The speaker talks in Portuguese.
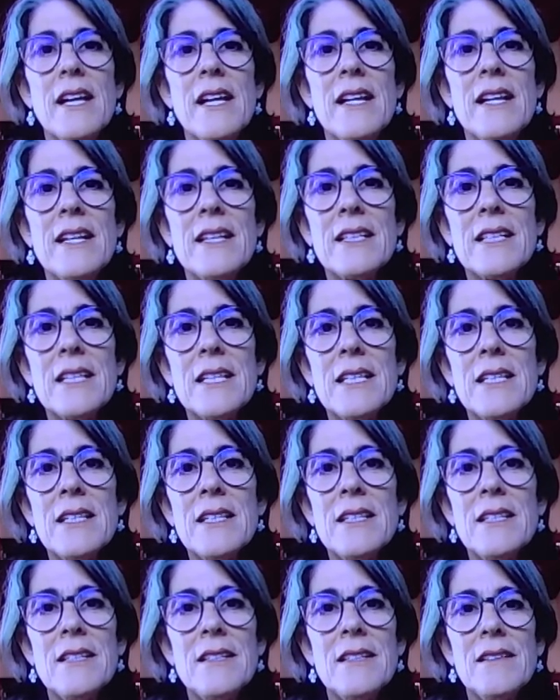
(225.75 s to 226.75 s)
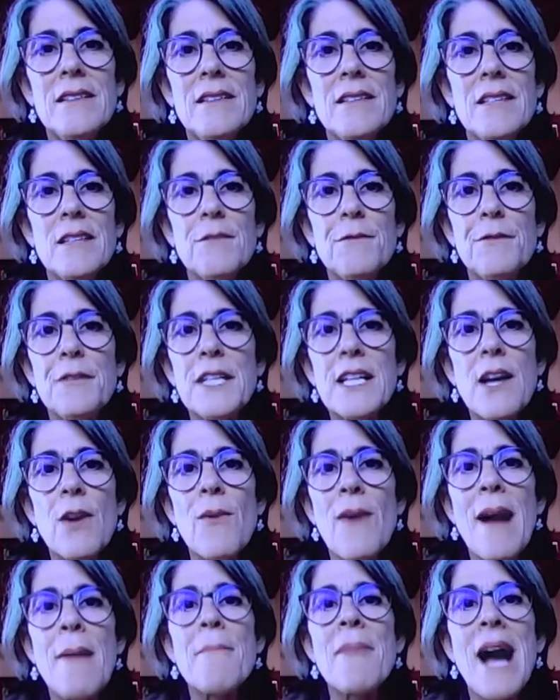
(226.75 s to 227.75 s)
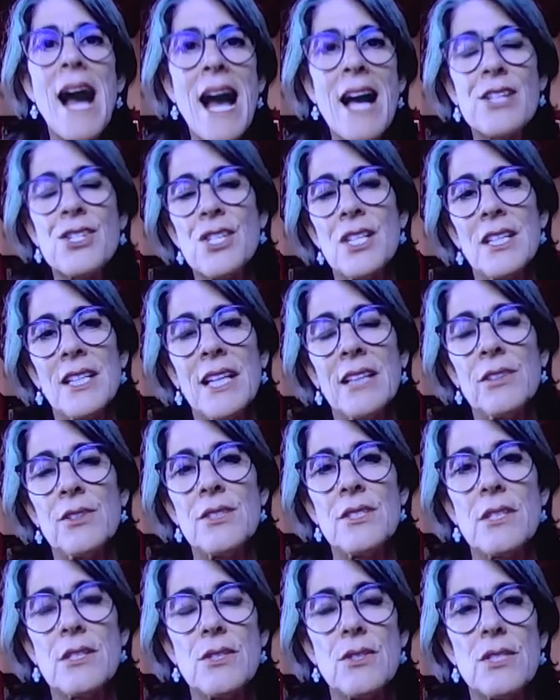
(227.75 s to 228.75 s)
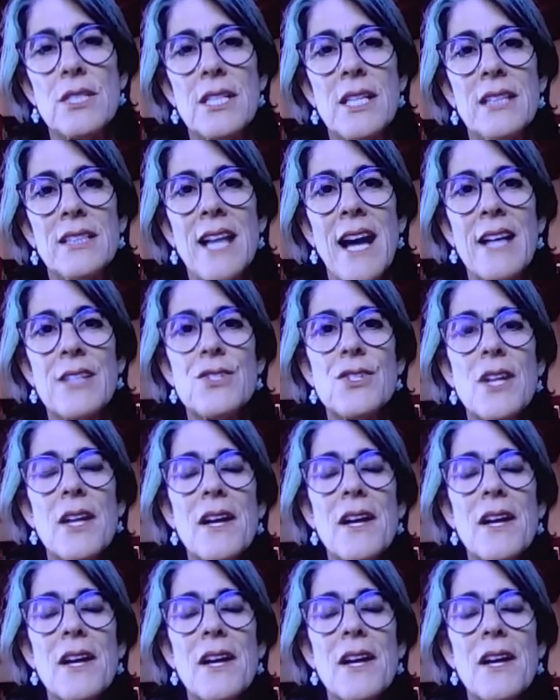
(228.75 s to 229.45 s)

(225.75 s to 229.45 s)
é, que, que ficam à margem da nossa sociedade.